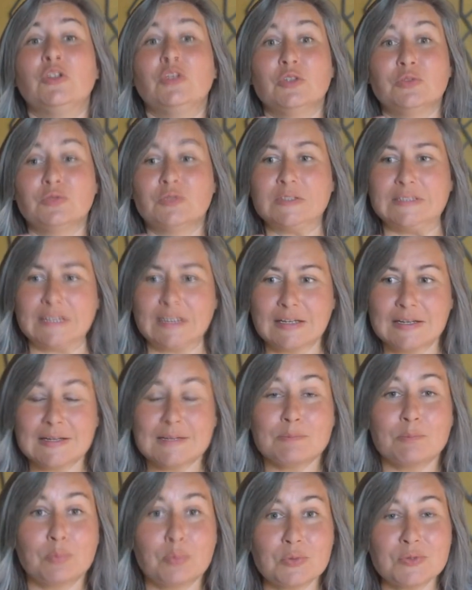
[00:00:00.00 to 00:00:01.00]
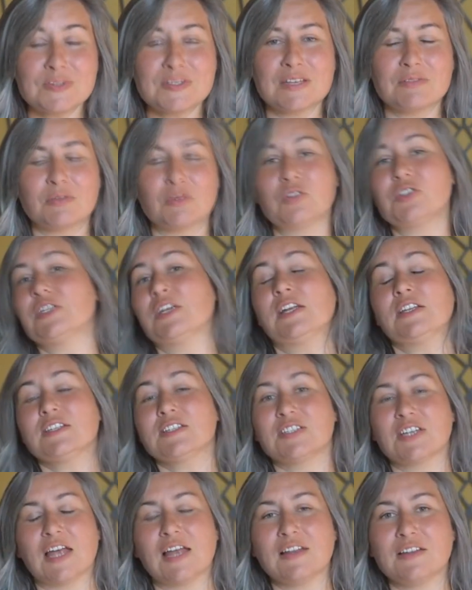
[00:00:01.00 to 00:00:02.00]
de venir pousser votre chien,
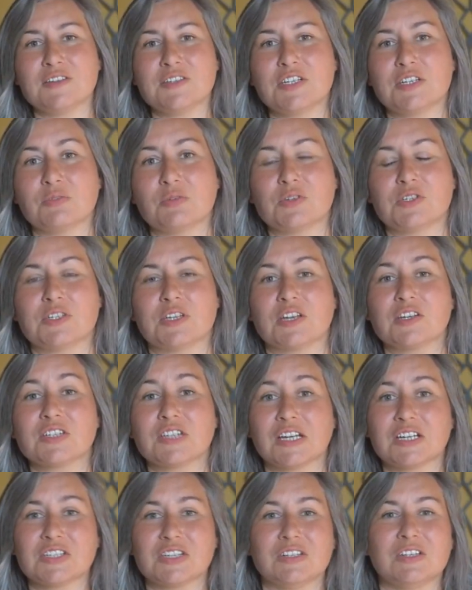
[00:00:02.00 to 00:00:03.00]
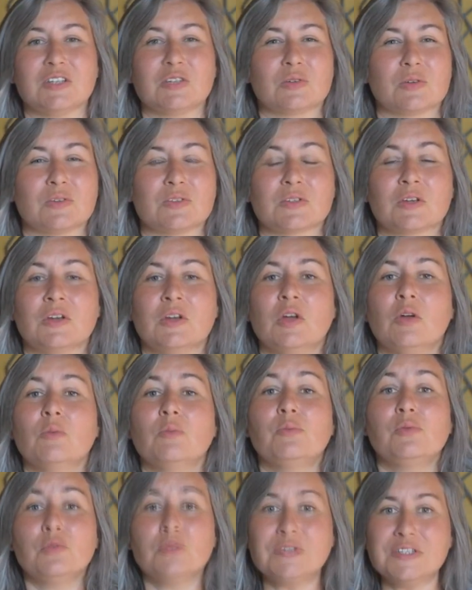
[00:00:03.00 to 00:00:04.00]
challenger votre chien, chercher des choses
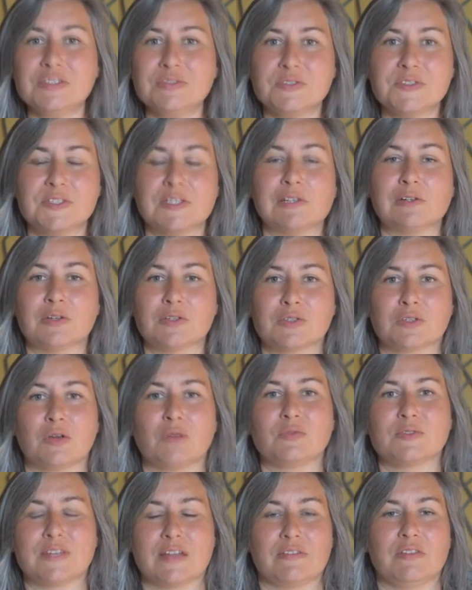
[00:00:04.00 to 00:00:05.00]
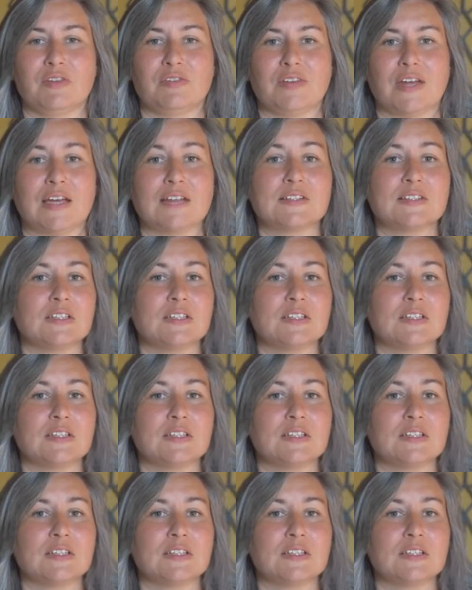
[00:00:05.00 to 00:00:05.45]
plus difficiles que ce que vous savez faire.